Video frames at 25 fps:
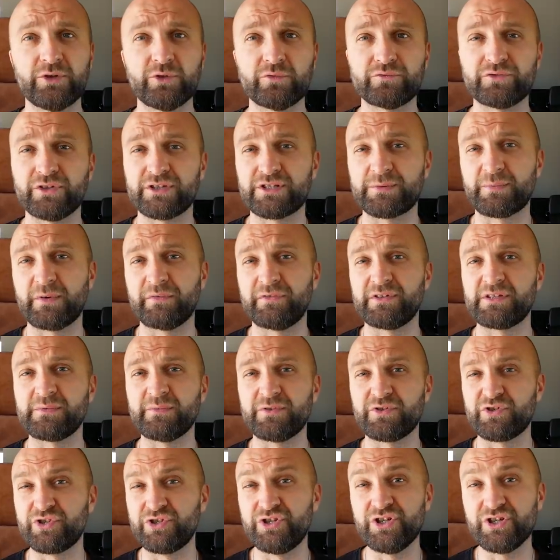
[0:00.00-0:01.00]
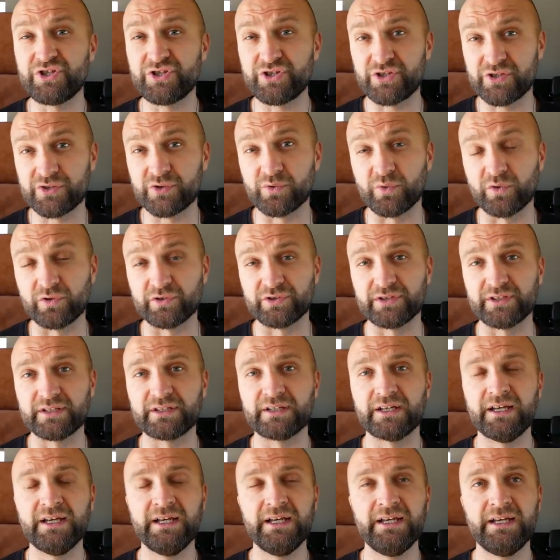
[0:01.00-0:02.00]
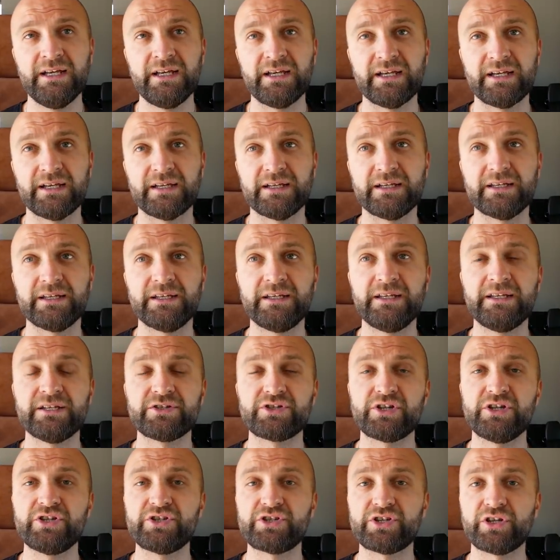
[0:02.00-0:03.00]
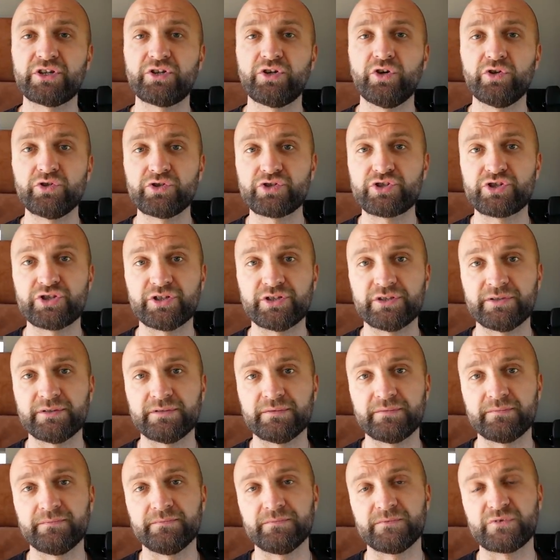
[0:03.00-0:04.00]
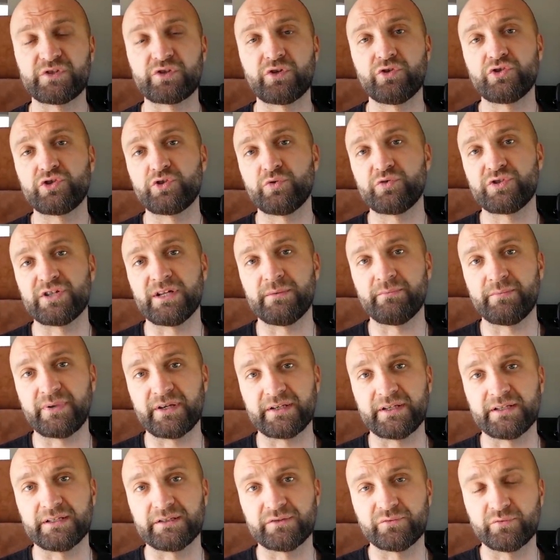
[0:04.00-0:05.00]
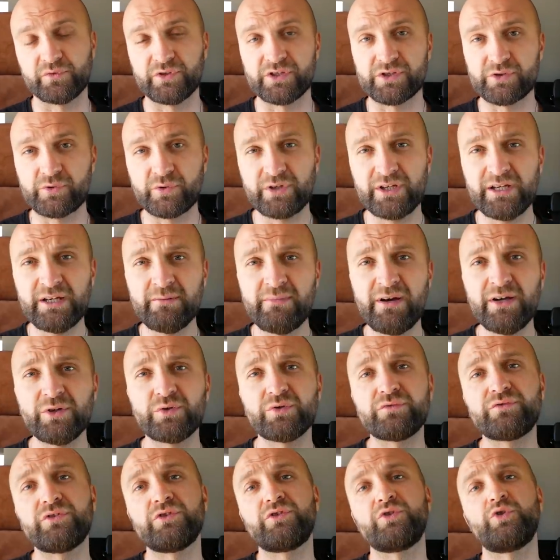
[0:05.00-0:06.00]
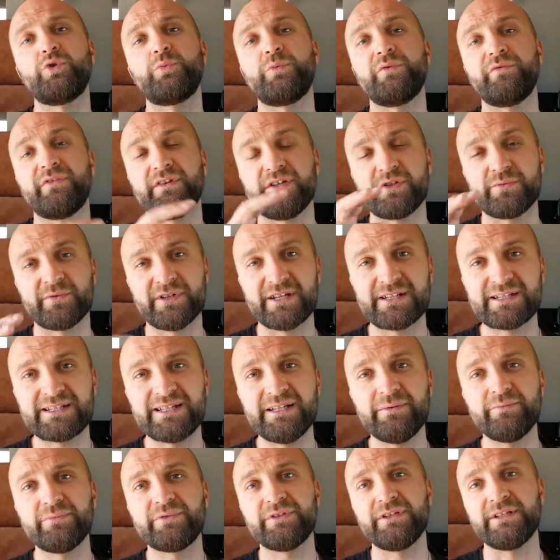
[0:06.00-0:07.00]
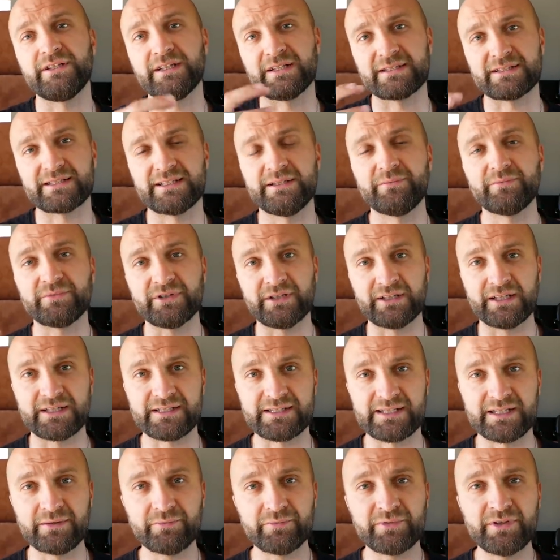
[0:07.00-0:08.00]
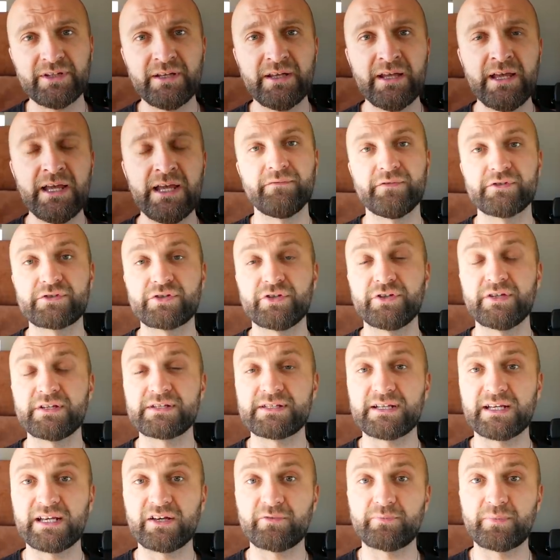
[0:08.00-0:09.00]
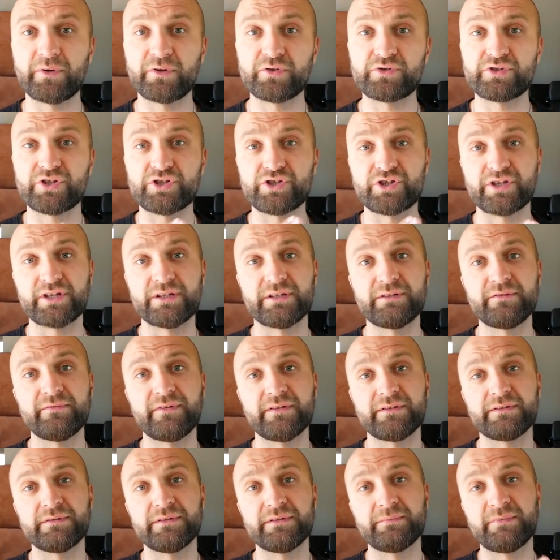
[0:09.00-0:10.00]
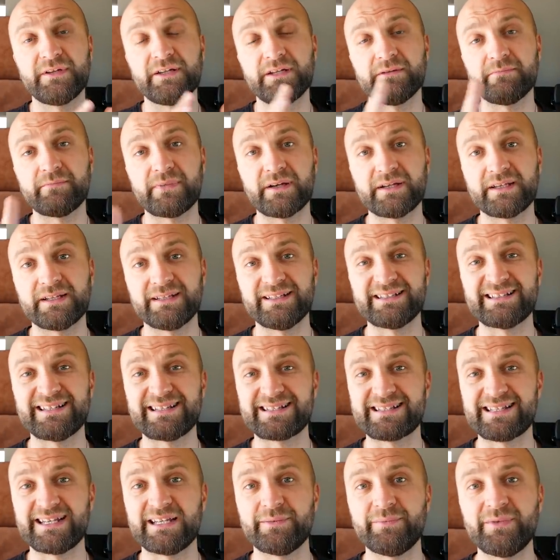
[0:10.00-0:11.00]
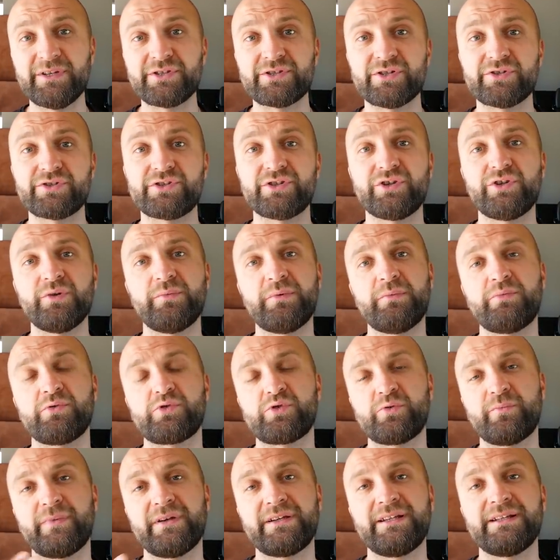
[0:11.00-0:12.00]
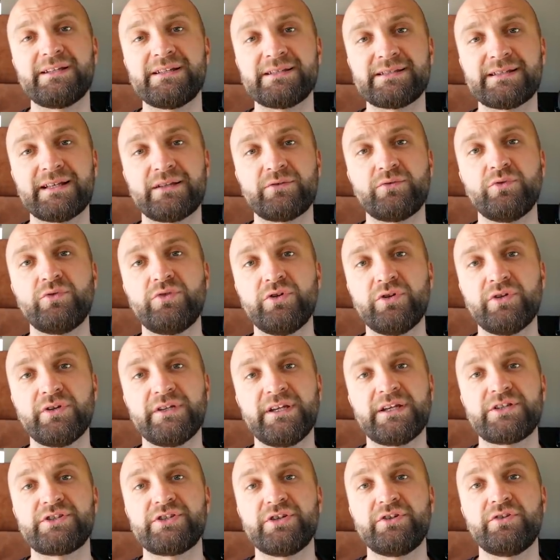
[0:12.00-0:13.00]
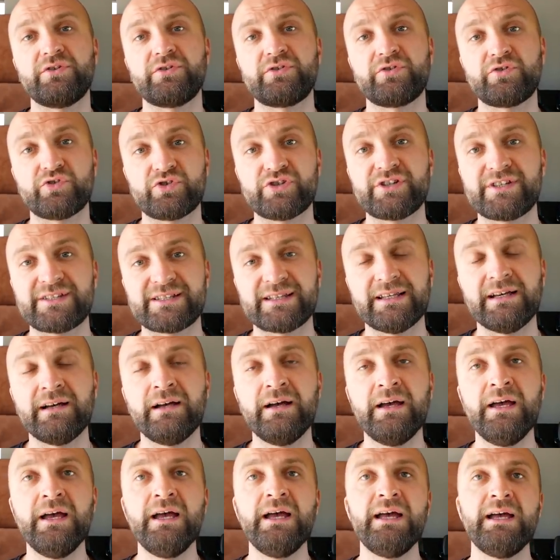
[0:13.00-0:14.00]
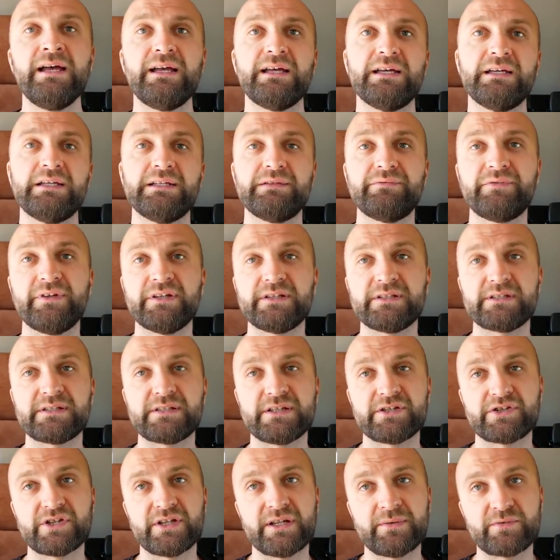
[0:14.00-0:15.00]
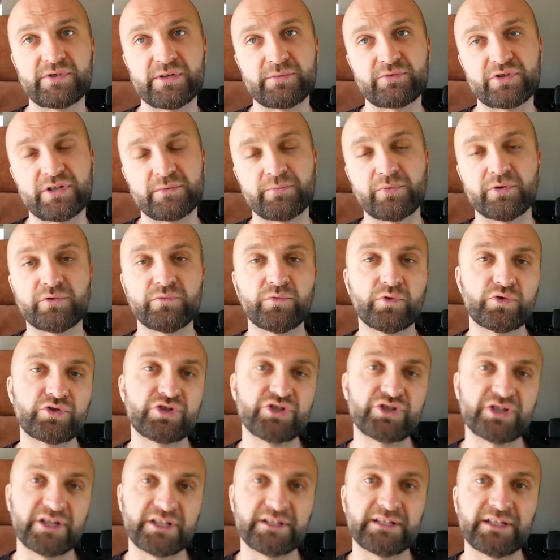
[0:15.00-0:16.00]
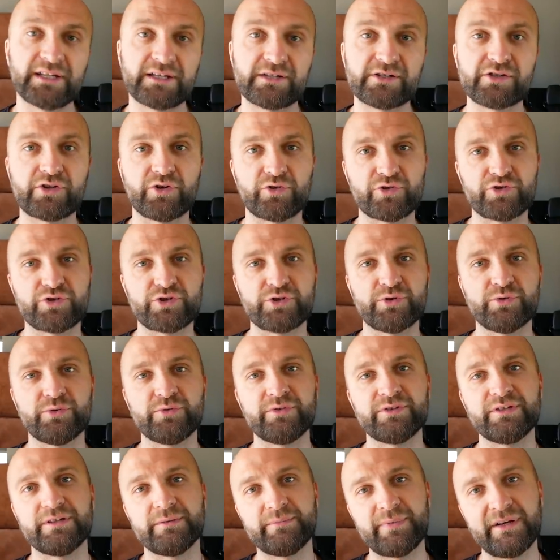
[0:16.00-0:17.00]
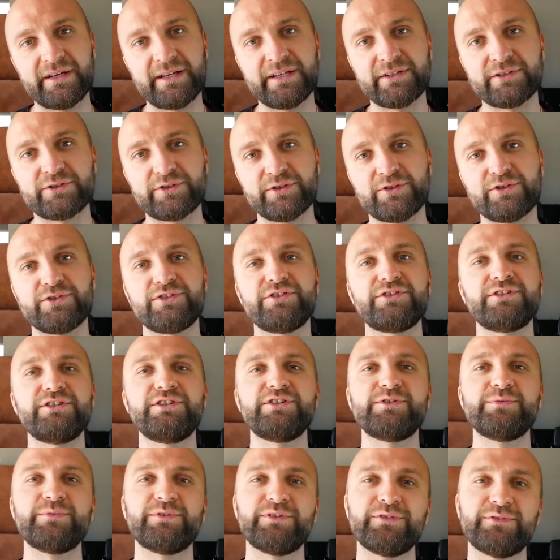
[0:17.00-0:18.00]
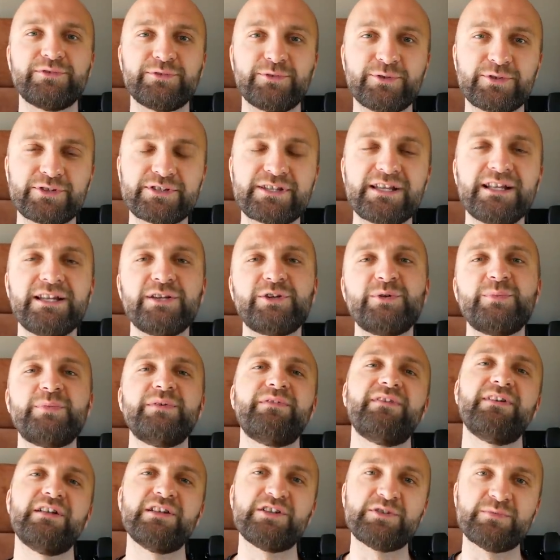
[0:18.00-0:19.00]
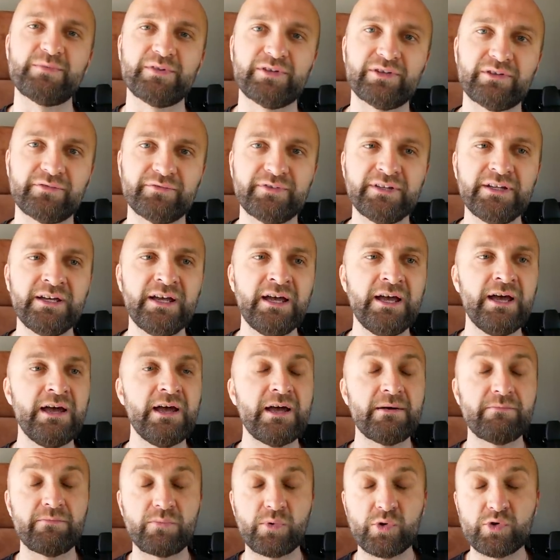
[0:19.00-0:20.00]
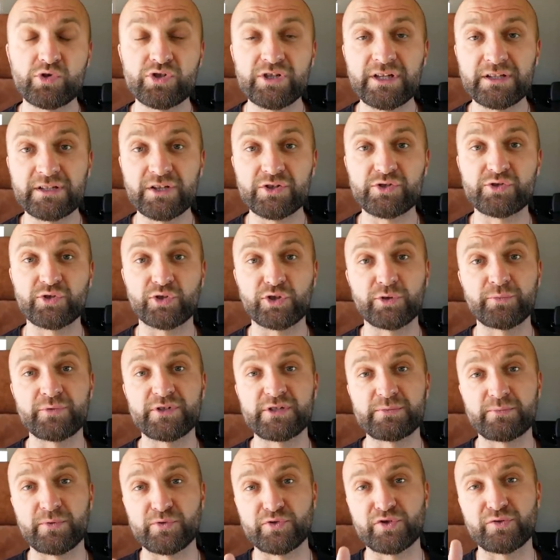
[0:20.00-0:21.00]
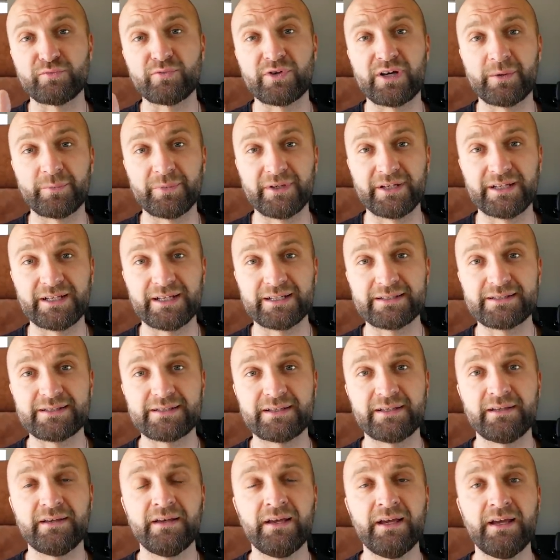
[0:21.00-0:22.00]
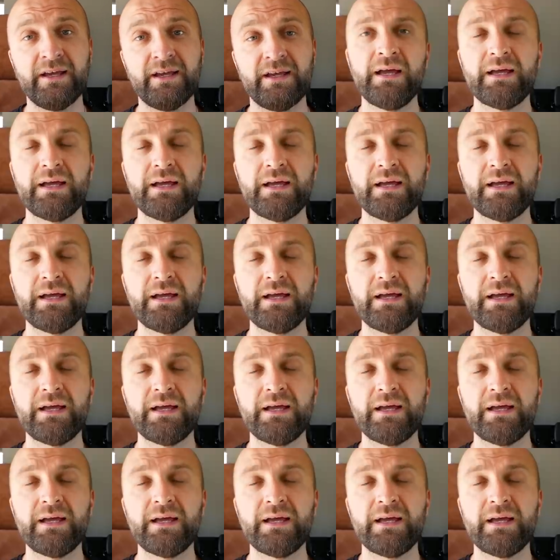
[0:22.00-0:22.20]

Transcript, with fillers: e, lirów, to jest powiedzmy 30 zł. E, I jeżeli się kończy, skończył się nam pakiet 20 GB, to to kupowaliśmy następny i następny i następny. Więc to nie jest tak jak w Polsce, że jeden pakiet jest na cały miesiąc, tylko po prostu pakiet jest tak długo, jak się go korzysta. E, więc jeżeli nam się na przykład po dwóch czy trzech dniach skończył pakiet, to chodziliśmy do Turkcela i kupowaliśmy nowy. Można też to robić z poziomu aplikacji,